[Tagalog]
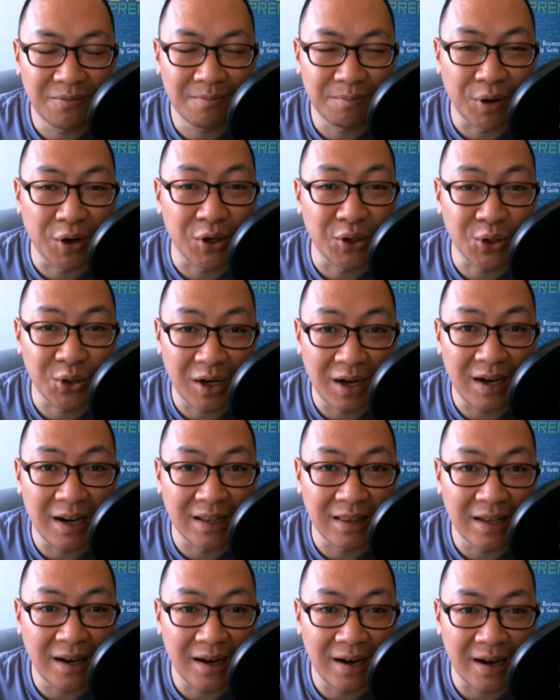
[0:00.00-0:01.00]
personal
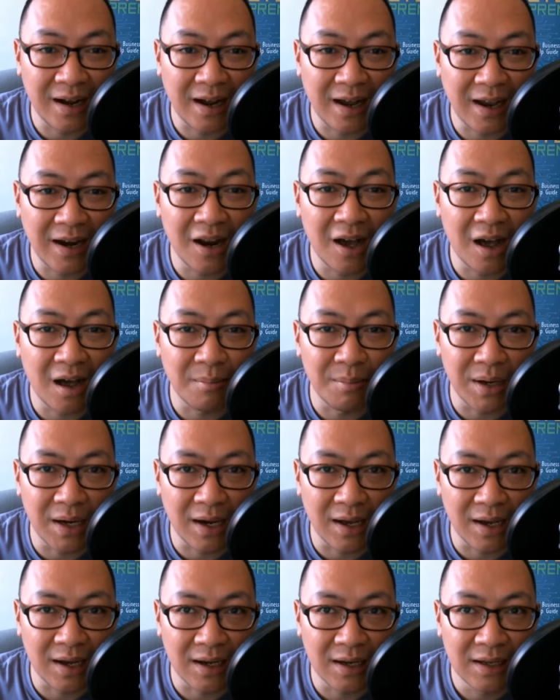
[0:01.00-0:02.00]
lang talaga and hobby
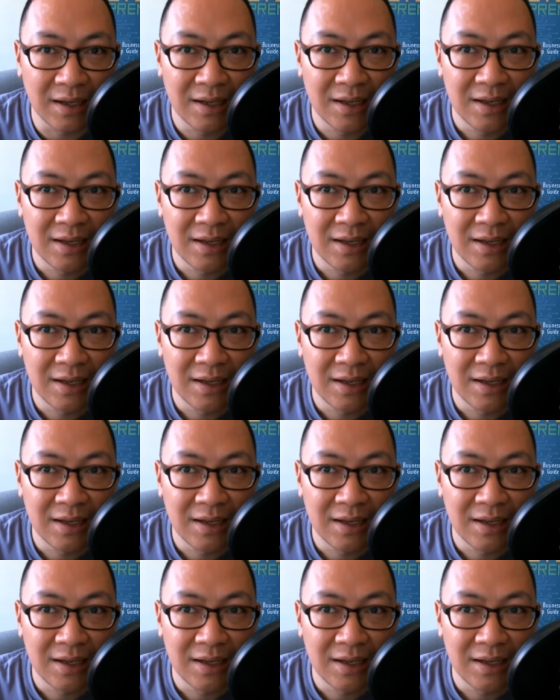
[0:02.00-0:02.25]
lang.